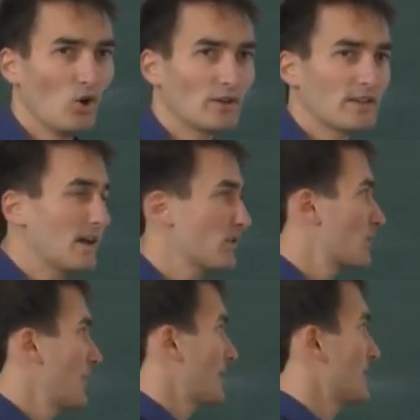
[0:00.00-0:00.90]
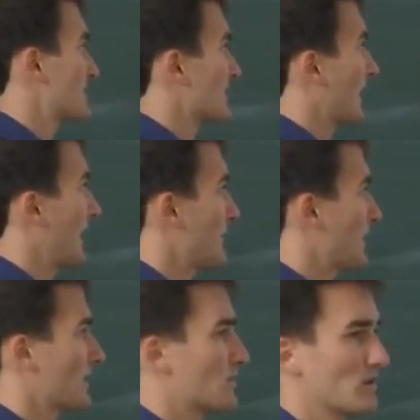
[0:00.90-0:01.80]
Und dadurch macht die
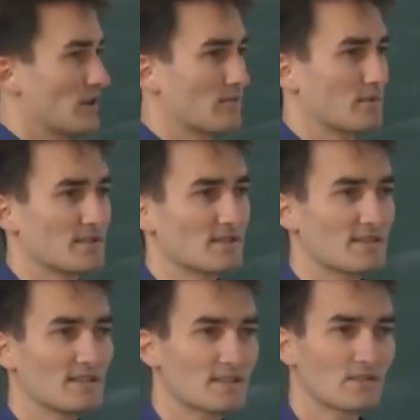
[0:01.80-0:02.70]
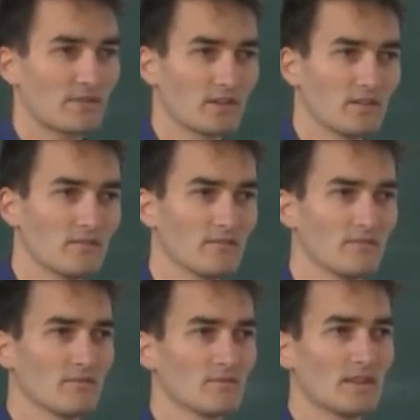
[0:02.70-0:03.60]
Zentralbank natürlich ein bisschen Zinsgewinne,
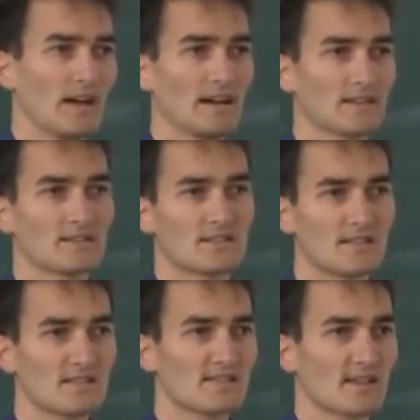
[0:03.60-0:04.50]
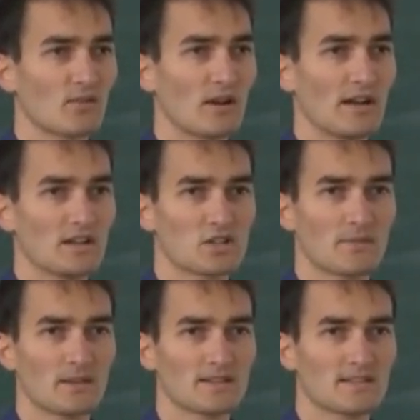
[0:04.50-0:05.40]
eine Art Zinssanorage
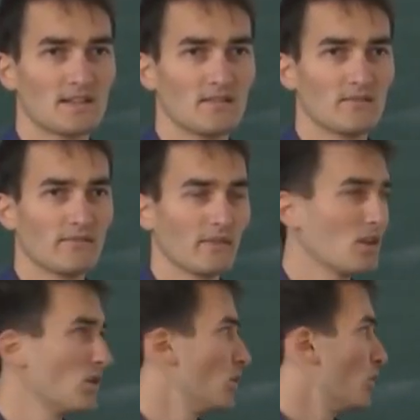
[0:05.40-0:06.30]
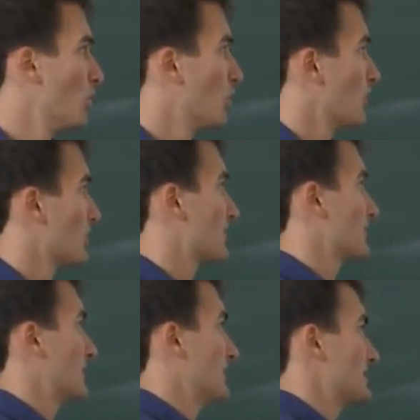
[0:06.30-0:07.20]
kann man das nennen. Und
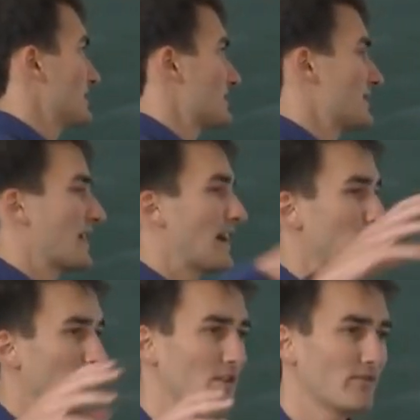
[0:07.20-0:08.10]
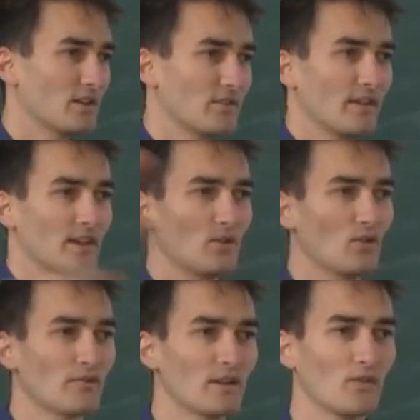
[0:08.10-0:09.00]
diese Zentralbankgewinne werden dann
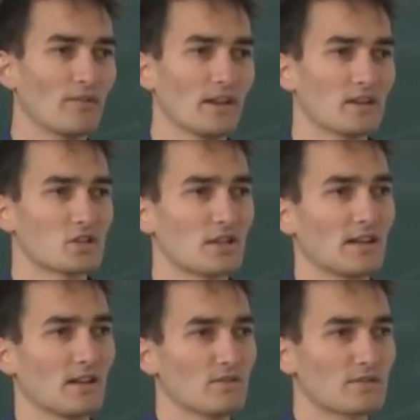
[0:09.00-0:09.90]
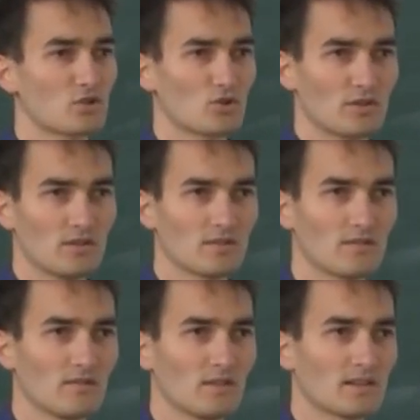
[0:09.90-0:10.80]
irgendwann auch wieder an den Staat ausgeschüttet.
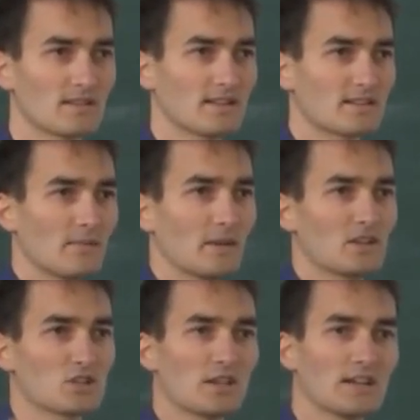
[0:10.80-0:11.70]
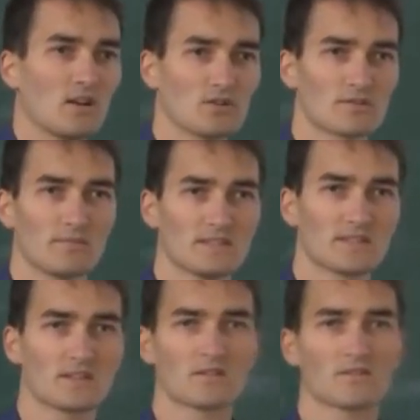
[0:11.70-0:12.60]
Das heißt, da macht der Staat auch so ein
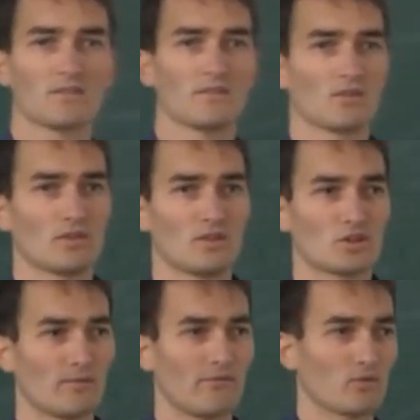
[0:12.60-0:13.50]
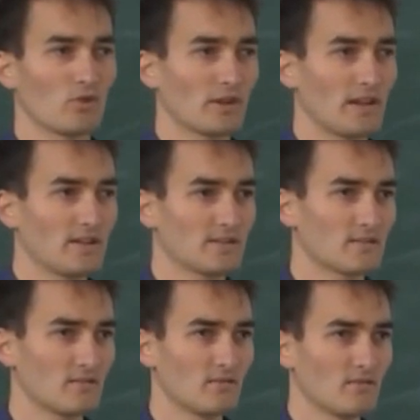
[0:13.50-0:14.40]
bisschen Gewinn durch die Schöpfung an
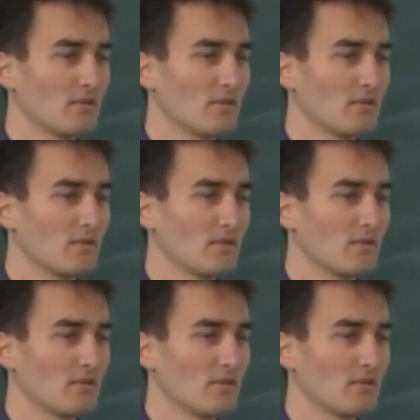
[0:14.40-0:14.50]
Geldes.